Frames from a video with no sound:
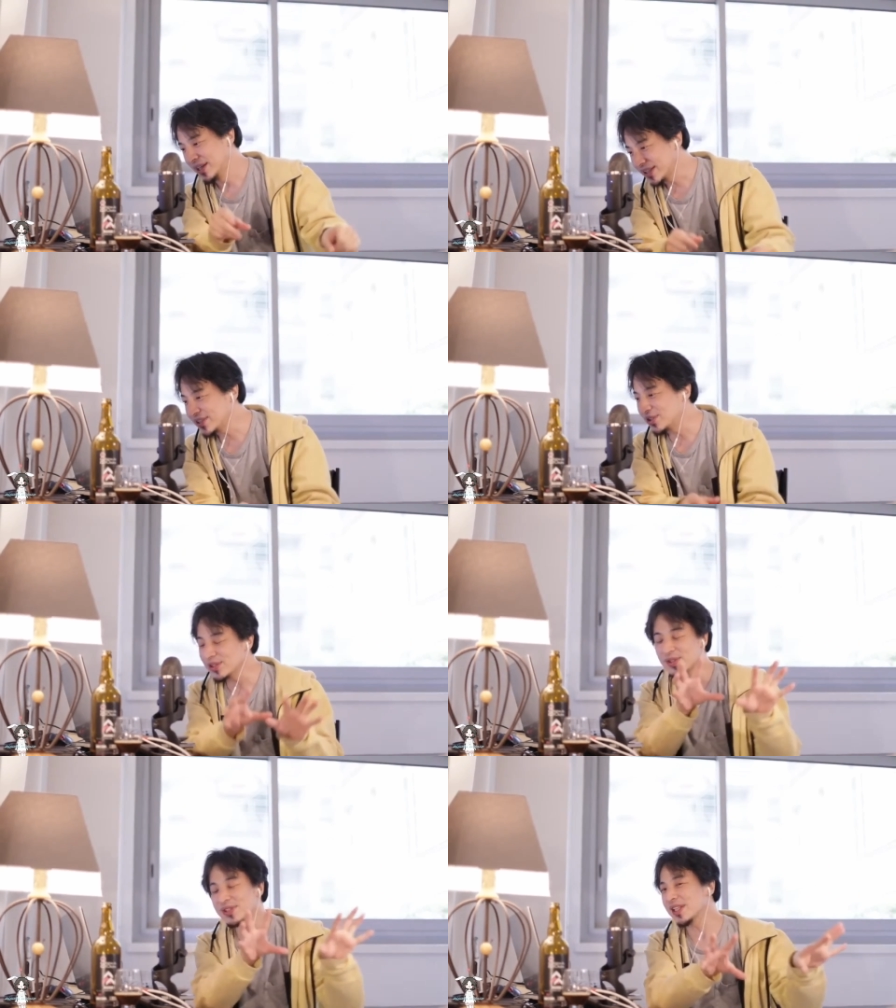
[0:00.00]
で、中
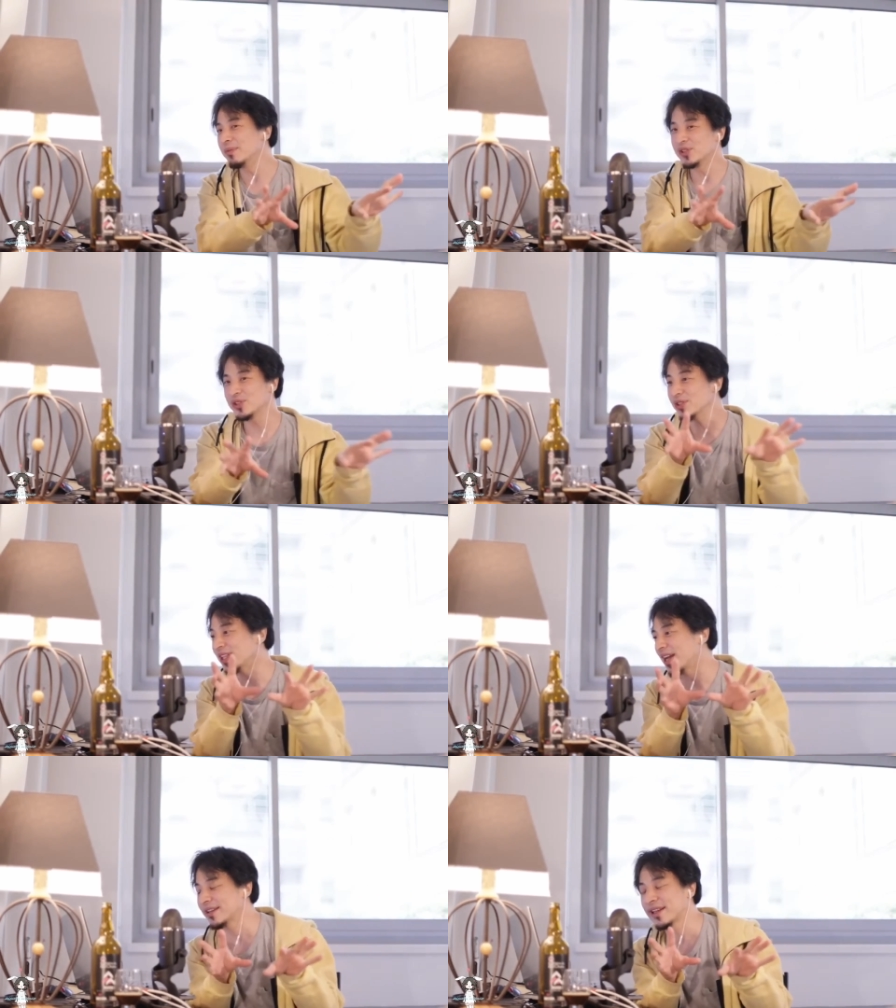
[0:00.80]
卒でもじゅうね
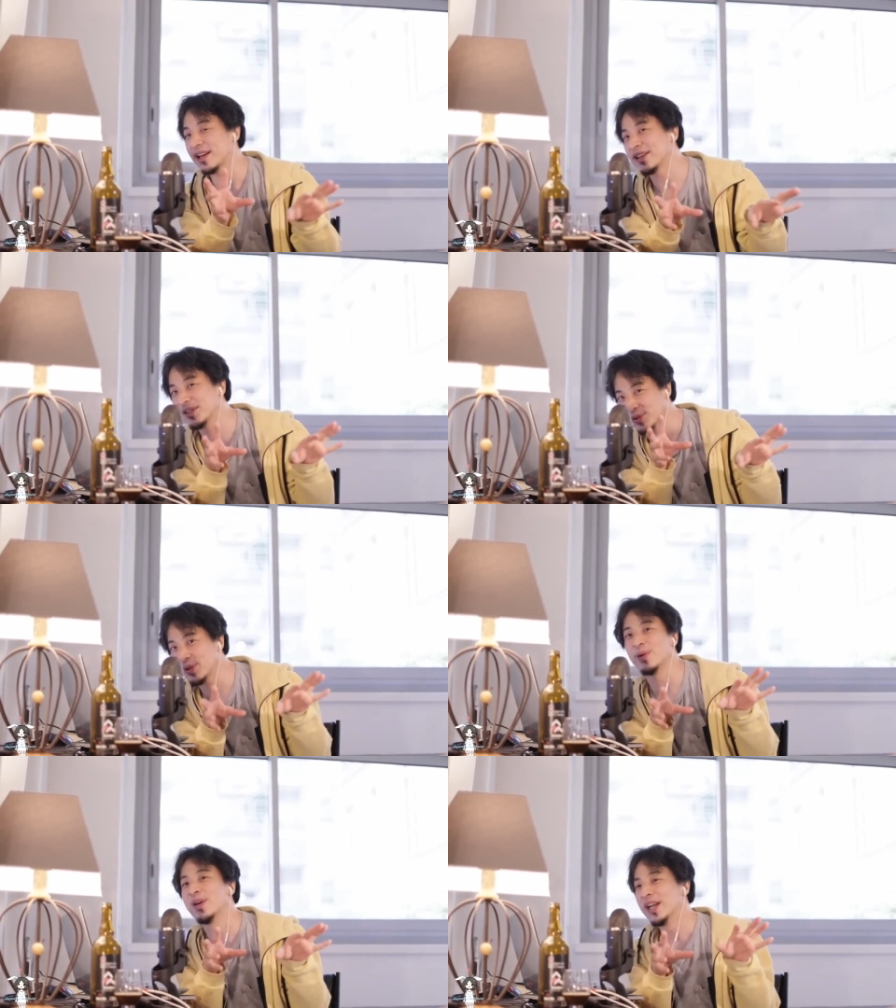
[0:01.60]
ん働いてる
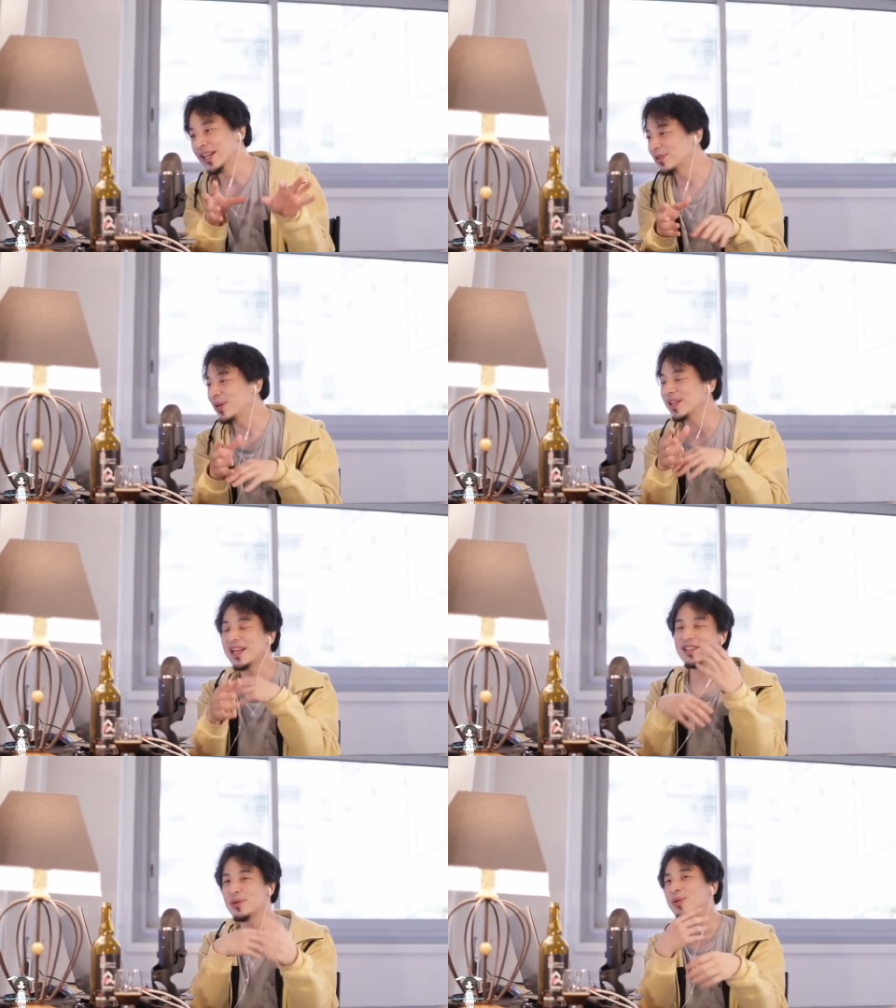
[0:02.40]
と、それなり
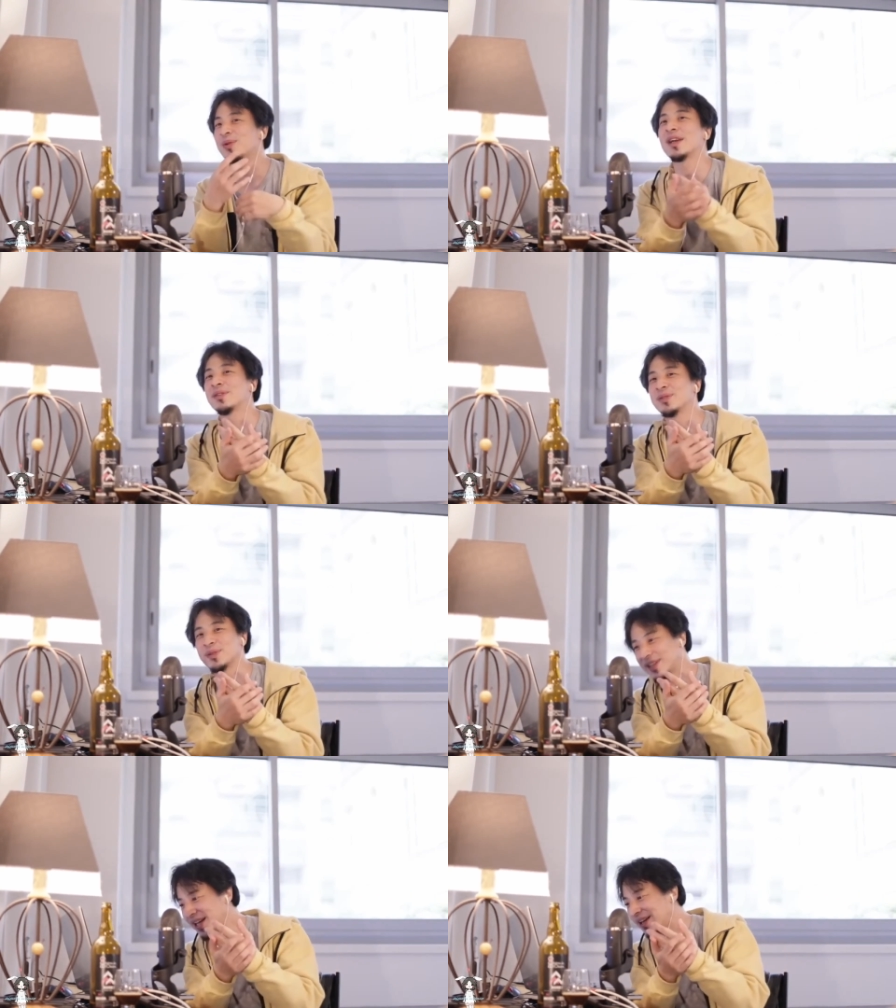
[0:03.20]
に能力ある人っ
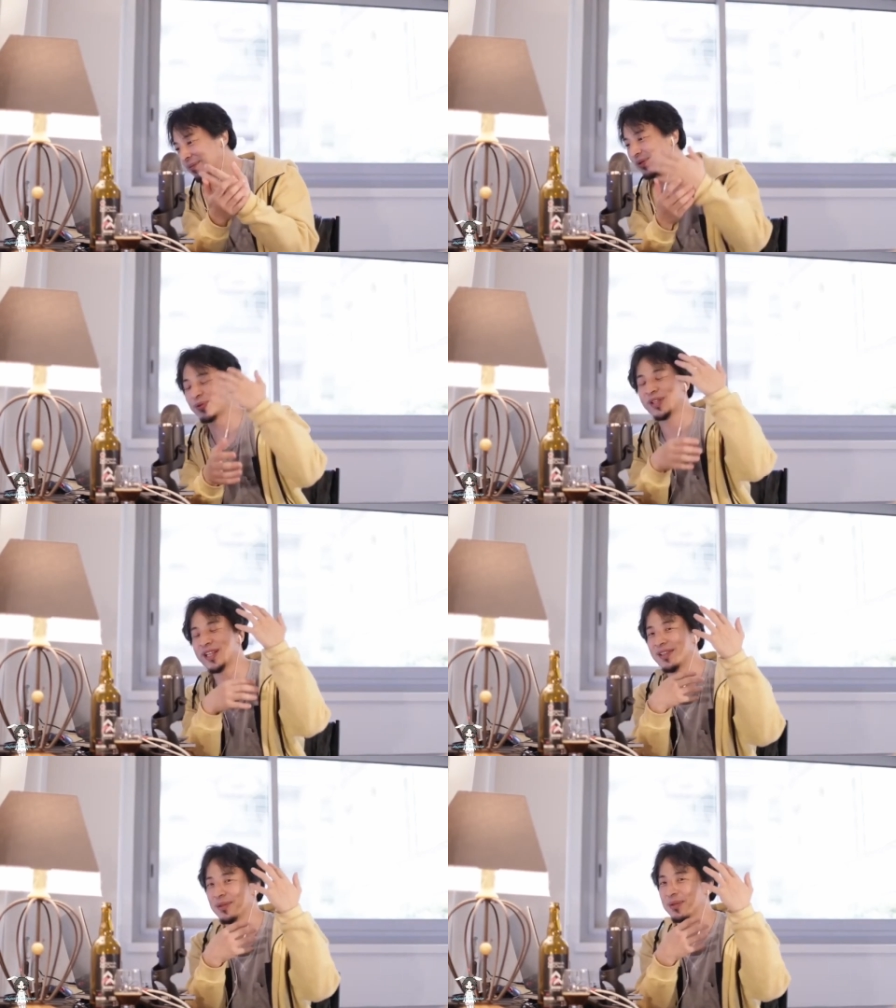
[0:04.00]
て、もうそれな
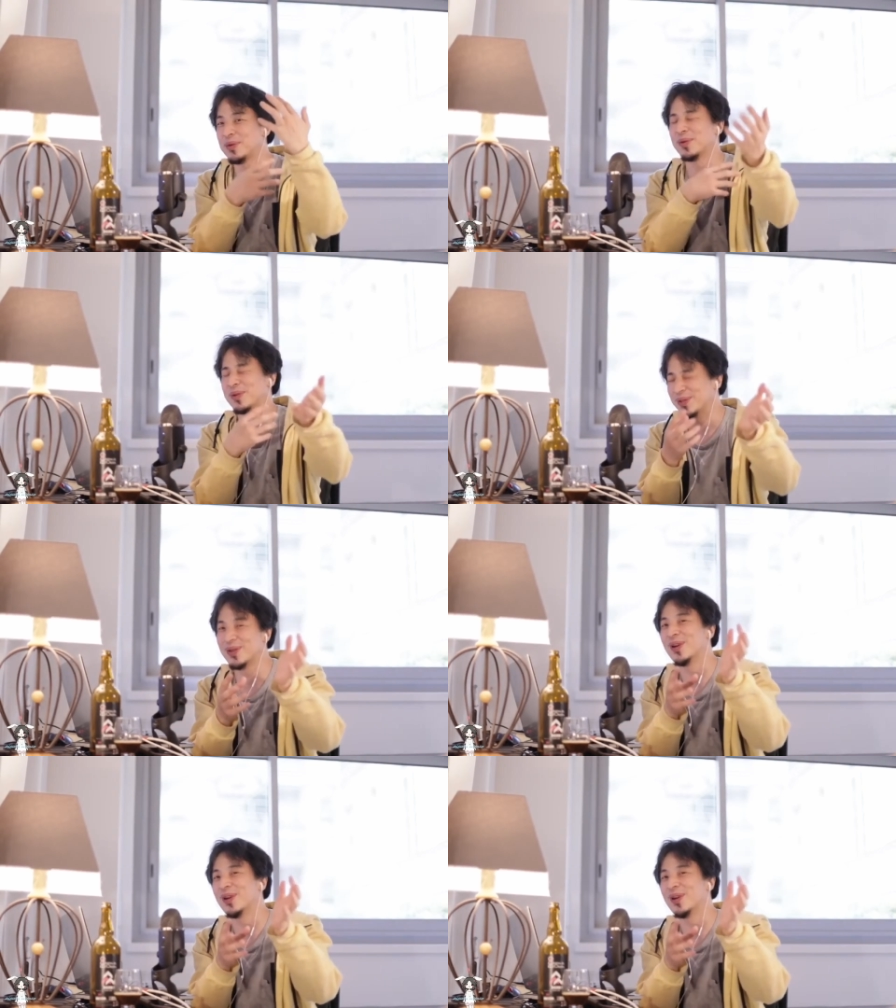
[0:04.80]
りの能力の